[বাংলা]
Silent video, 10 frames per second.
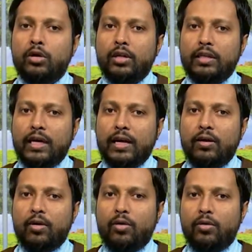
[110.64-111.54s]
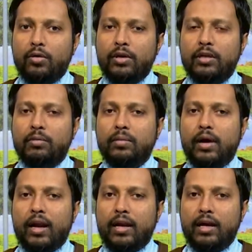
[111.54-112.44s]
তারা কখনোই
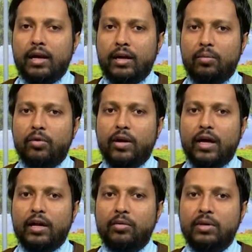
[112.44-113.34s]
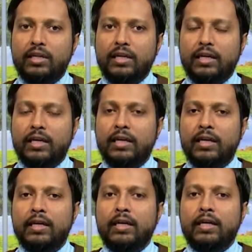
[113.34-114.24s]
আল্লাহ রাব্বুল আলমিন থেকে
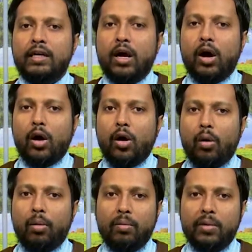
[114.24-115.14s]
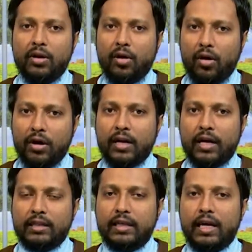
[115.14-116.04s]
অভাবহীন হয় না
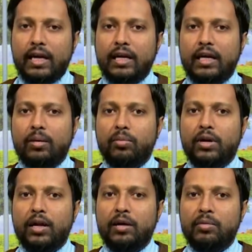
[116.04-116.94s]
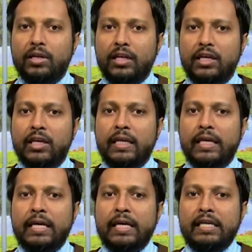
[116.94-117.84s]
তারা আল্লাহ রাব্বুল আলমিনের
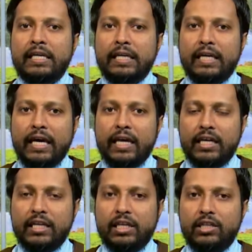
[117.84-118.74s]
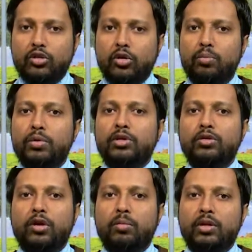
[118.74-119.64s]
জ্ঞানের সাথে সম্পৃক্ত
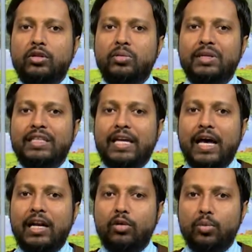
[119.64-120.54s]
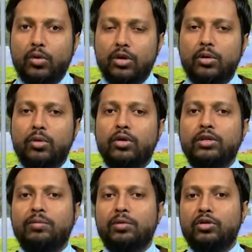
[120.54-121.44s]
হওয়ার মাধ্যমে তার উপর
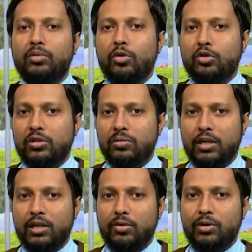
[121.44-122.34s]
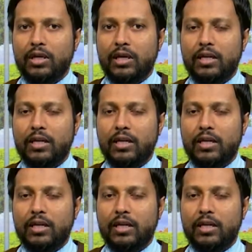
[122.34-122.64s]
নির্ভরতার মাধ্যমে অসীম জ্ঞানের অধিকারী